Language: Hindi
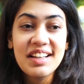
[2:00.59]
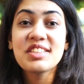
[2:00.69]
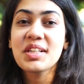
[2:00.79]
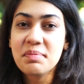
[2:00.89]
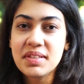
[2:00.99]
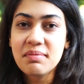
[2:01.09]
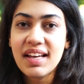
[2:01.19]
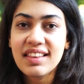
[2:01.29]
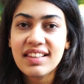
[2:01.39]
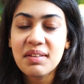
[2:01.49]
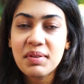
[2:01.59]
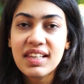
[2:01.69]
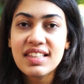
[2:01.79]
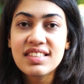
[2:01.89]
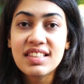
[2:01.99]
अजीब सी बात थी
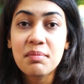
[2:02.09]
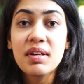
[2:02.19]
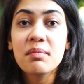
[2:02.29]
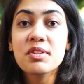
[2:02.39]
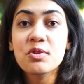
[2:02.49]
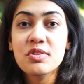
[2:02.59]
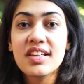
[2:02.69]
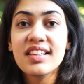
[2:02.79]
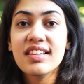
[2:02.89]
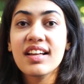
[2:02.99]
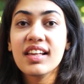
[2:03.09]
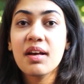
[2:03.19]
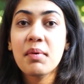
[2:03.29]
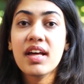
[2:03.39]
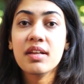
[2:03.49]
बिकॉज़ कभी हमने सोचा नहीं था कि
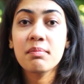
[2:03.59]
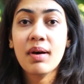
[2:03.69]
हमारे